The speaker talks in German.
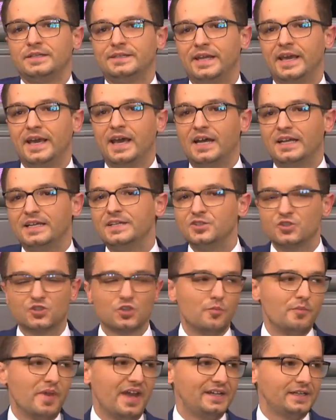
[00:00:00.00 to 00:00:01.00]
der
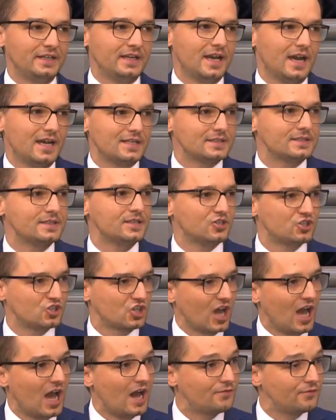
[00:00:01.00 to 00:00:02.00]
Instrumentenkasten des
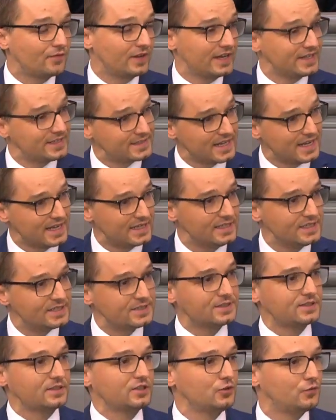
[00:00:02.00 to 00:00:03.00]
Strafrechts er
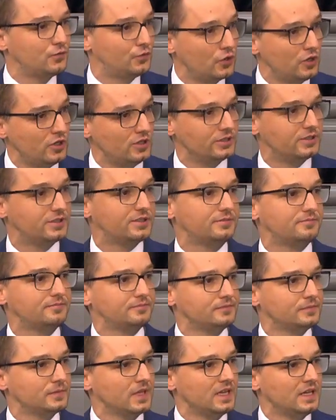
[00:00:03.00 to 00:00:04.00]
ist gefüllt.
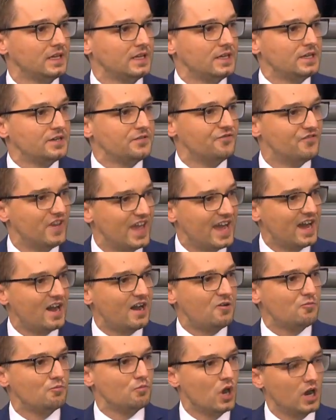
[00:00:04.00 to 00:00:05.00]

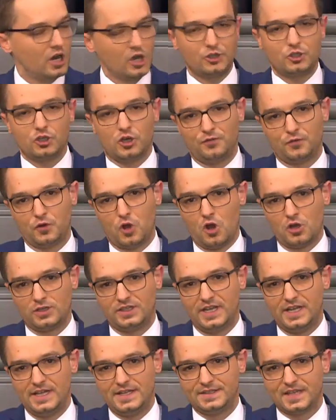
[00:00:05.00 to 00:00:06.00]
Wer
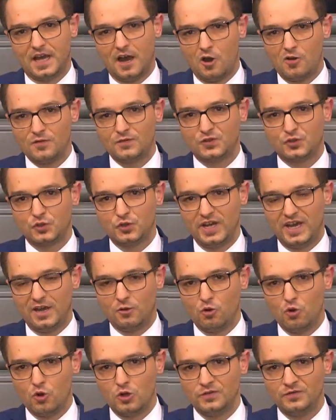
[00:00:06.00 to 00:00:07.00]
Molotow-Cocktails auf
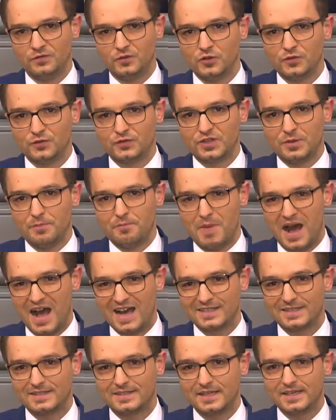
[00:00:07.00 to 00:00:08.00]
Synagogen wirft,
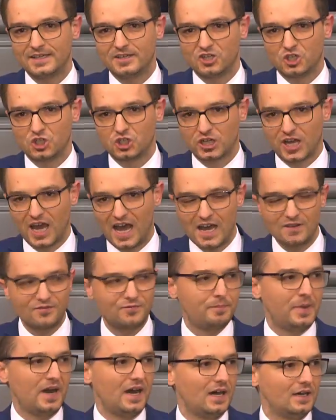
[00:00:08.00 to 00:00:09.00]
macht sich
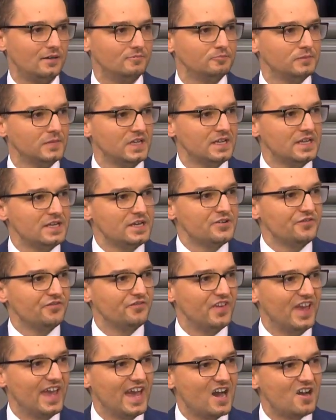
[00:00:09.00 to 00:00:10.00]
strafbar.
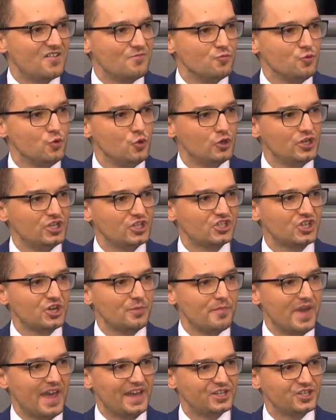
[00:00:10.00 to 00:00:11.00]
Wer jüdische
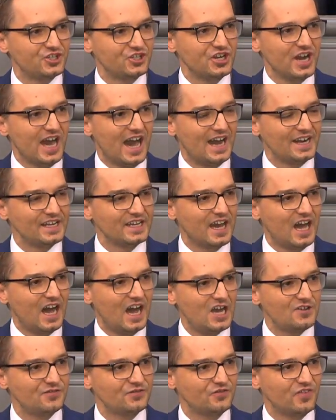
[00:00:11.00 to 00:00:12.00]
Menschen
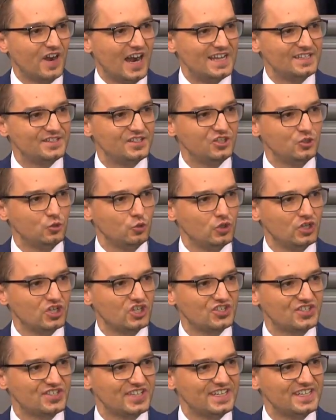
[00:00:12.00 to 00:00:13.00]
angreift, weil sie
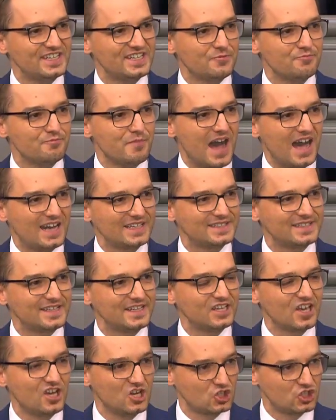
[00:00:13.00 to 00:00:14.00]
jüdisch sind, macht
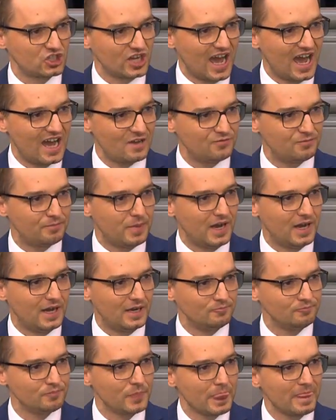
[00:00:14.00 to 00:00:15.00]
sich
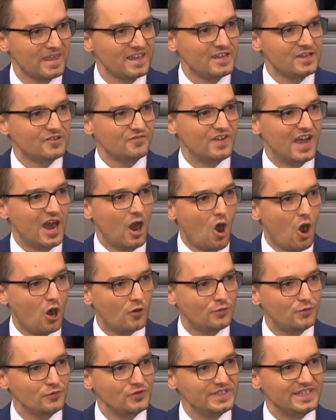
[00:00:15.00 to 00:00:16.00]
strafbar. Wer
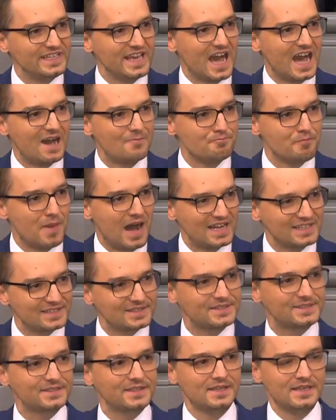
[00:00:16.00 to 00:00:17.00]
offen die
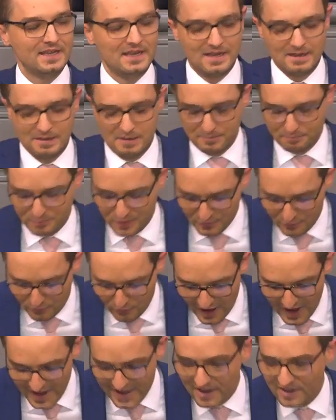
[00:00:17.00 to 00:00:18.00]
Hamas
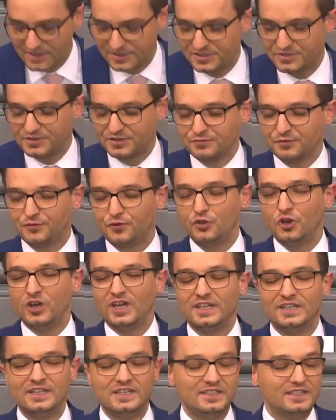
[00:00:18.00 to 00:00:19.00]
befeiert für
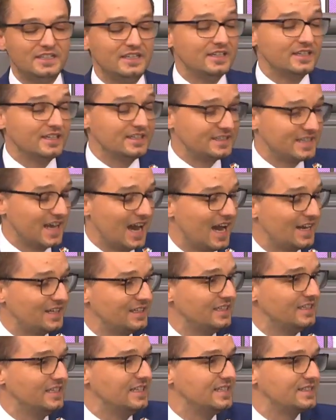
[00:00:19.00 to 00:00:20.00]
ihre
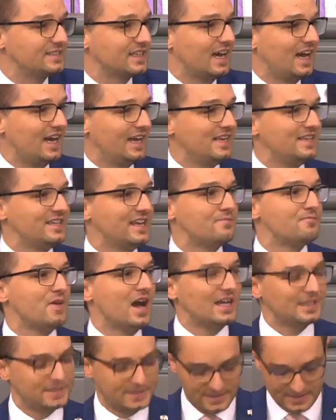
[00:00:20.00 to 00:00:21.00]
Taten in Israel, der
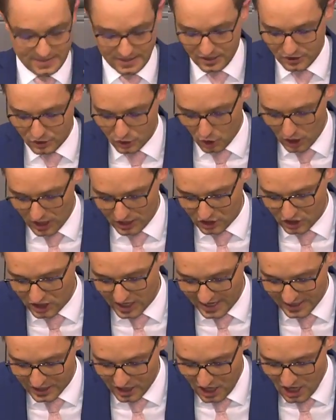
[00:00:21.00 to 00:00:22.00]
macht sich in
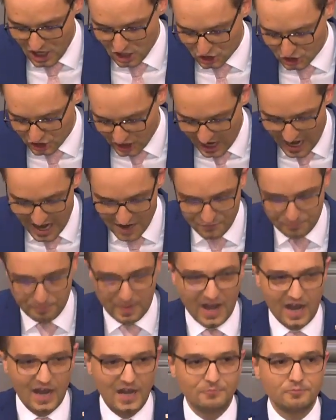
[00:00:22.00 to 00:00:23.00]
Deutschland
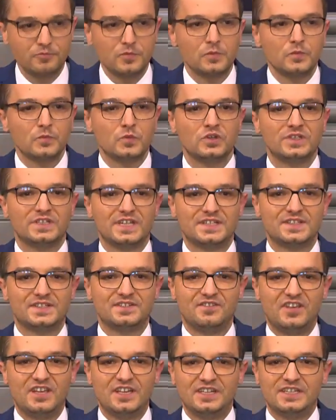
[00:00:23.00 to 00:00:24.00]
strafbar. Und
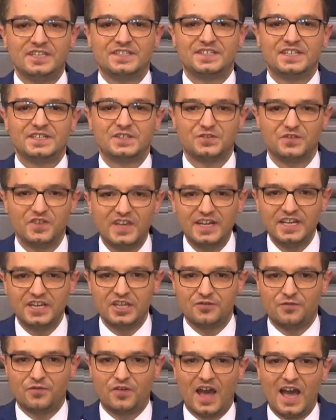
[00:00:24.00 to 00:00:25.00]
deswegen ist jetzt
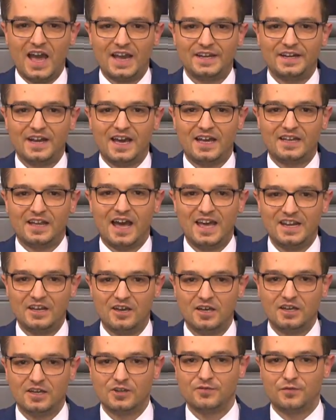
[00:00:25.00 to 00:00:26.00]
wenige Frage nach
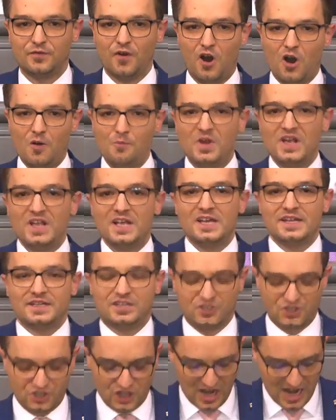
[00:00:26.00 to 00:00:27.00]
einer Reform
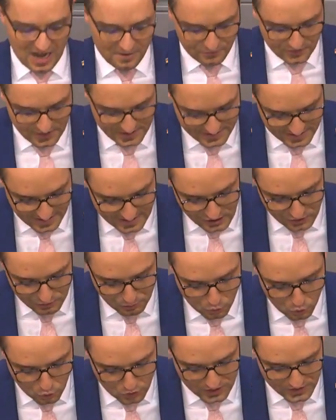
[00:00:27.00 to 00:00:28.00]
des
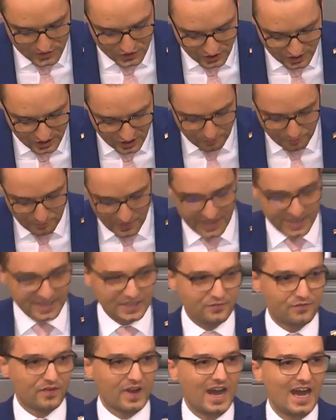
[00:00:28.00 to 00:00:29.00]
Strafgesetzbuches, sondern mehr
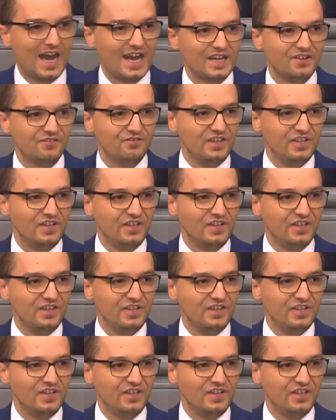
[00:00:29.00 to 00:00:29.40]
die Frage,